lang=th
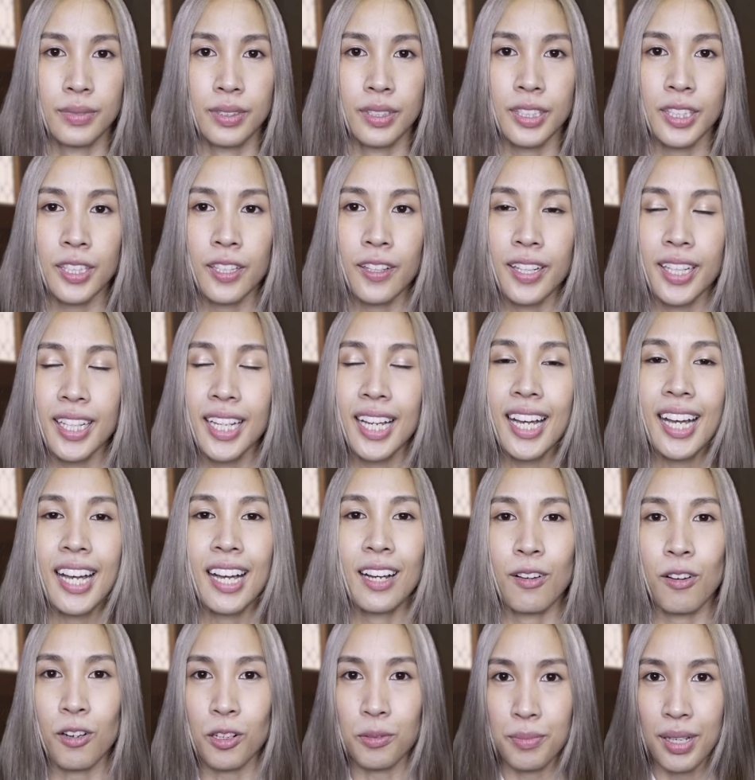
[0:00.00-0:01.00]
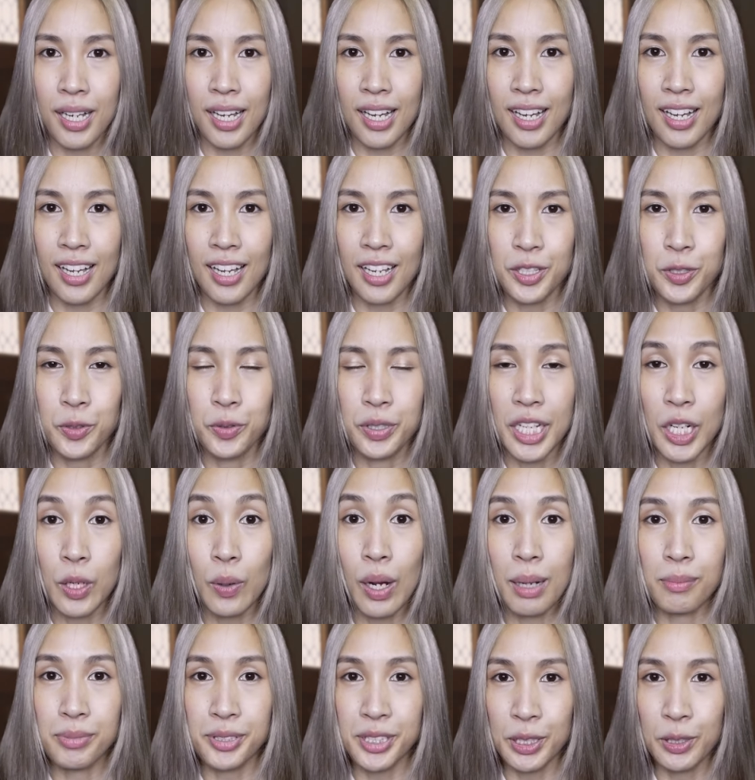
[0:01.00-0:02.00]
ถอยห่างออกมาอยู่ในค
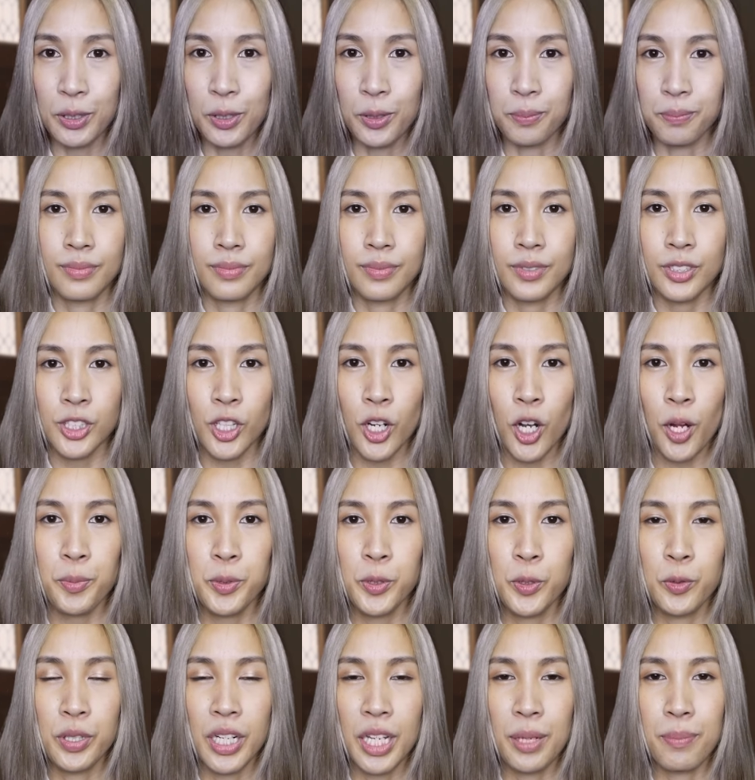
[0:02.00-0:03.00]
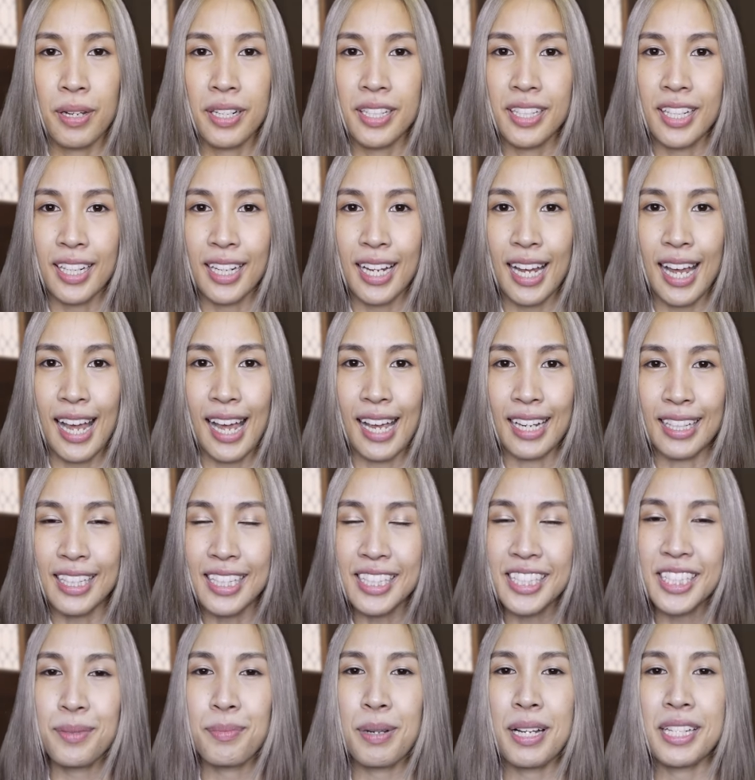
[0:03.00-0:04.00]
วามสงบชอบอยู่ในบรรยากาศ
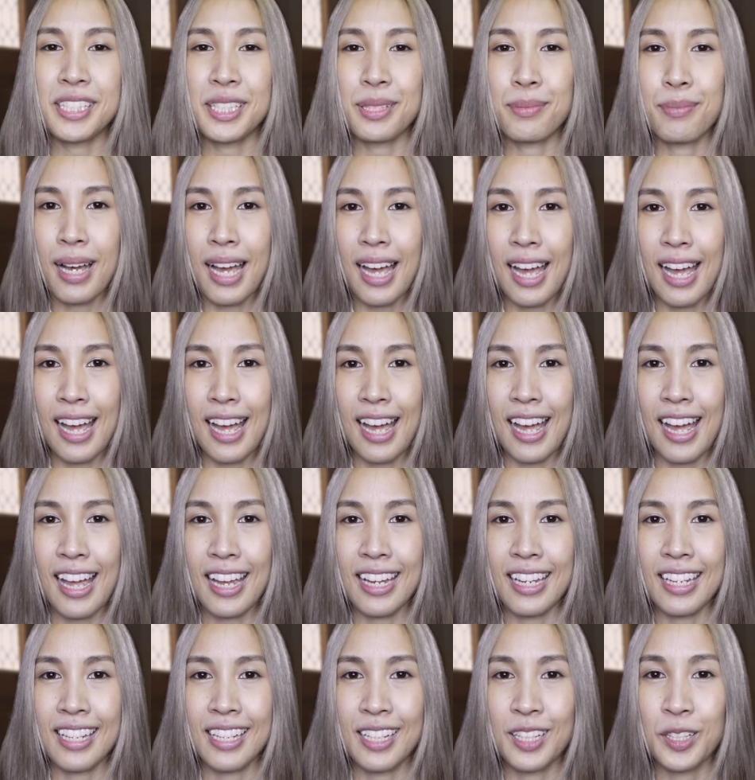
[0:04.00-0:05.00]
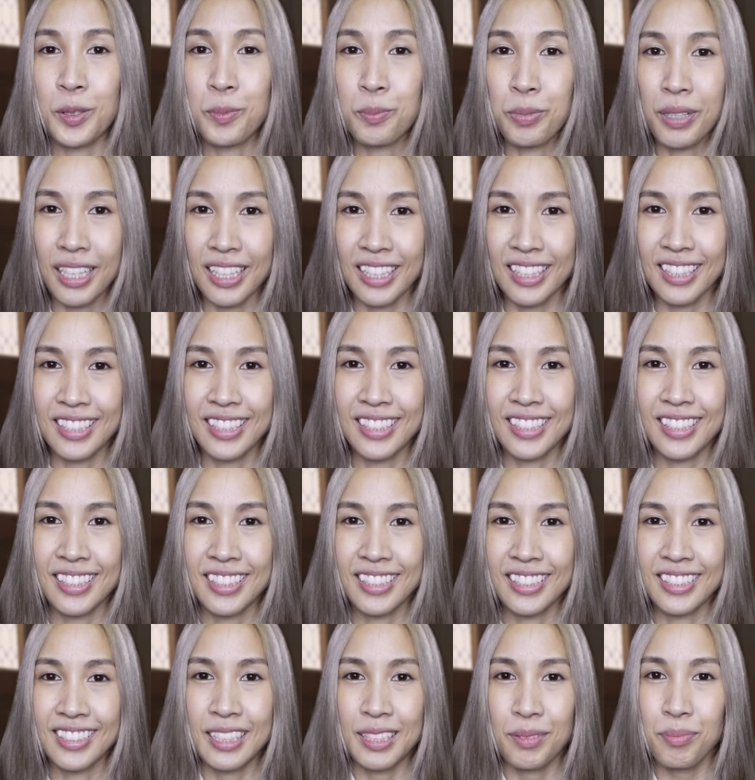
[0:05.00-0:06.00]
ที่สบายๆกลมกลืน
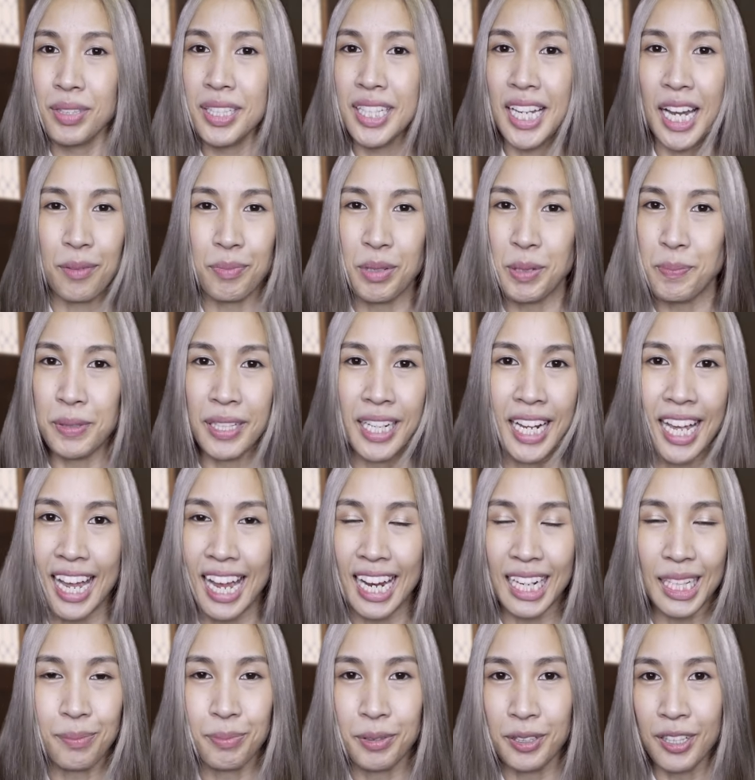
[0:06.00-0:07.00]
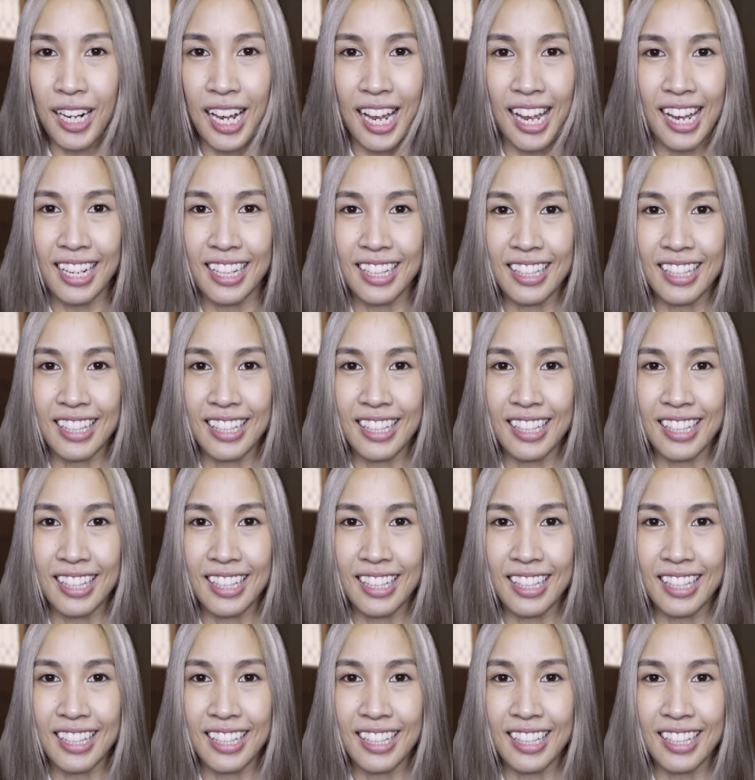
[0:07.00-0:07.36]
ไม่อยากมีปัญหากับใคร